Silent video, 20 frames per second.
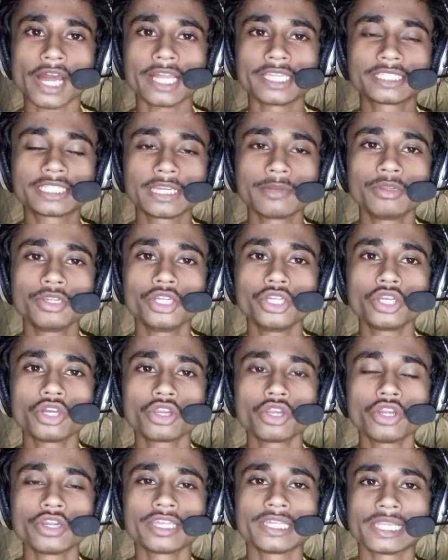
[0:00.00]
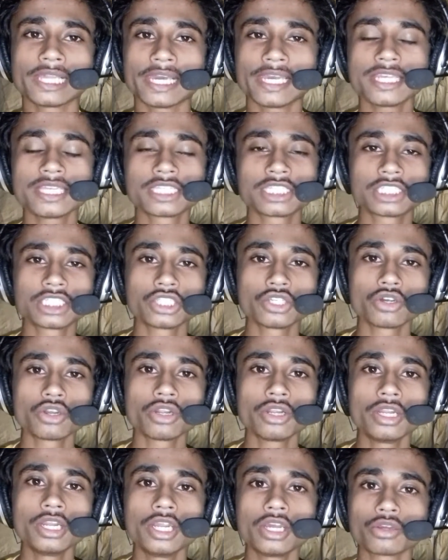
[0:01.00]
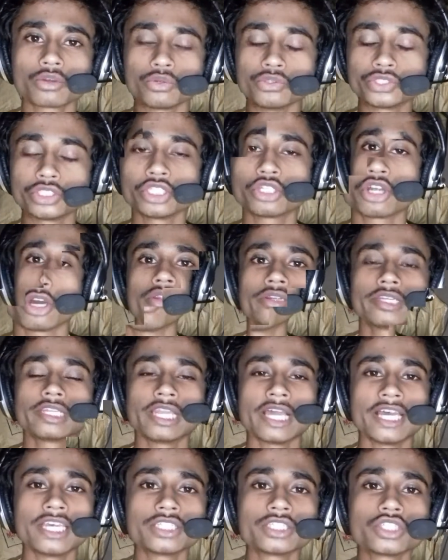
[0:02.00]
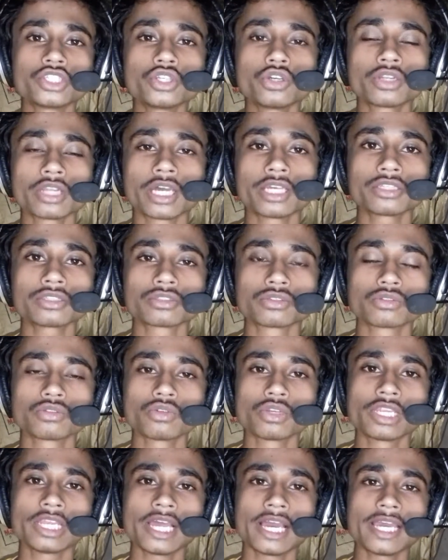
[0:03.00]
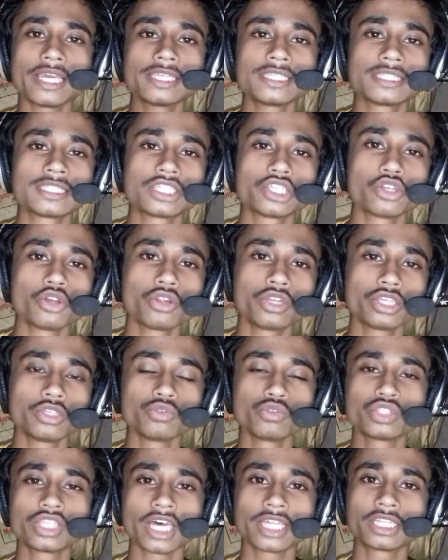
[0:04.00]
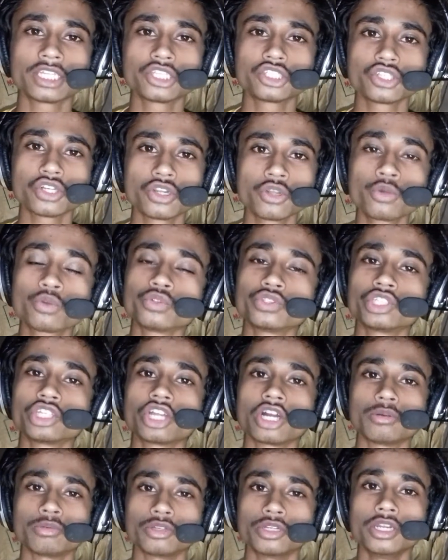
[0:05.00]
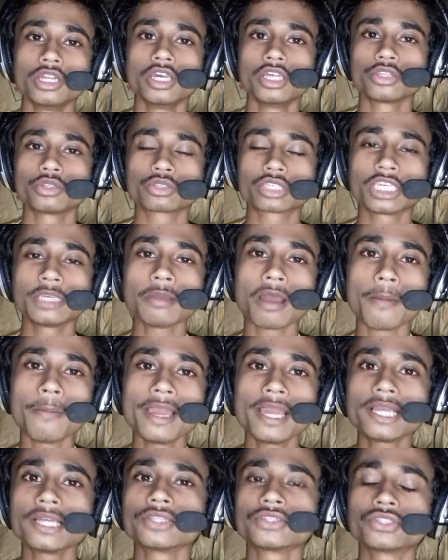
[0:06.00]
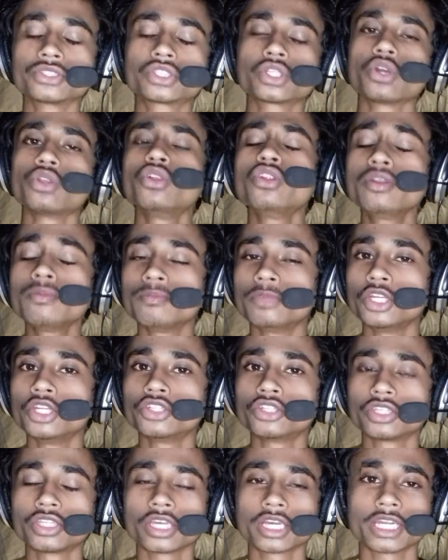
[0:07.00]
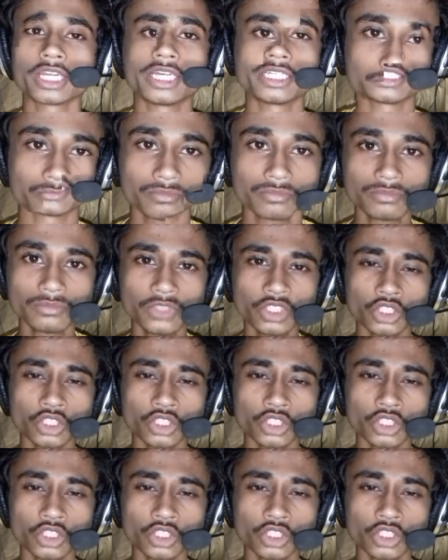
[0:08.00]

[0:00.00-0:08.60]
আজকের ভিডিও হলো রিলায়েন্স জিওর খুশির খবর রিলায়েন্স জিও না শুধু রিলায়েন্স জিওর ইউজারদের জন্য খুশির খবর তো কীভাবে তো চলুন ভিডিওতে দেখে নেওয়া যাক